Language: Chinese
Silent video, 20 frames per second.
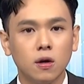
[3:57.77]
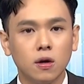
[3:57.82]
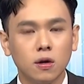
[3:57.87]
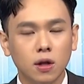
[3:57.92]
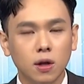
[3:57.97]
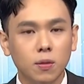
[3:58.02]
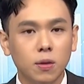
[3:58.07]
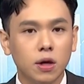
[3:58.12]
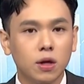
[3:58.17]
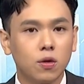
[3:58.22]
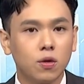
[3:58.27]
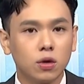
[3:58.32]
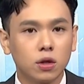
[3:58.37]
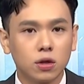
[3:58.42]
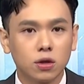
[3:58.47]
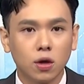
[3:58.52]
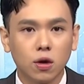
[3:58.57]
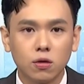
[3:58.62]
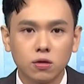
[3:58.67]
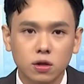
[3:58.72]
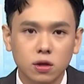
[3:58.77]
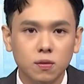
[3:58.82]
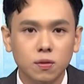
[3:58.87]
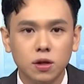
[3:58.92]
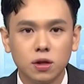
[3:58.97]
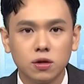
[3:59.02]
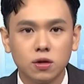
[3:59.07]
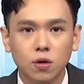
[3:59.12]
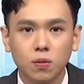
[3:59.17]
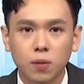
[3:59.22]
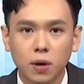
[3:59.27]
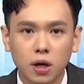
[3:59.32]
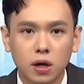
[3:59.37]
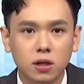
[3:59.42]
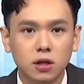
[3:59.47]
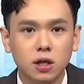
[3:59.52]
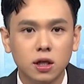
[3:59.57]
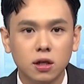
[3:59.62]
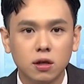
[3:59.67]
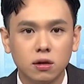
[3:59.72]
那美国的投资民众赔
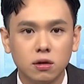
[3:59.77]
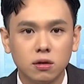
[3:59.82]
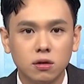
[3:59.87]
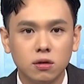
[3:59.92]
钱，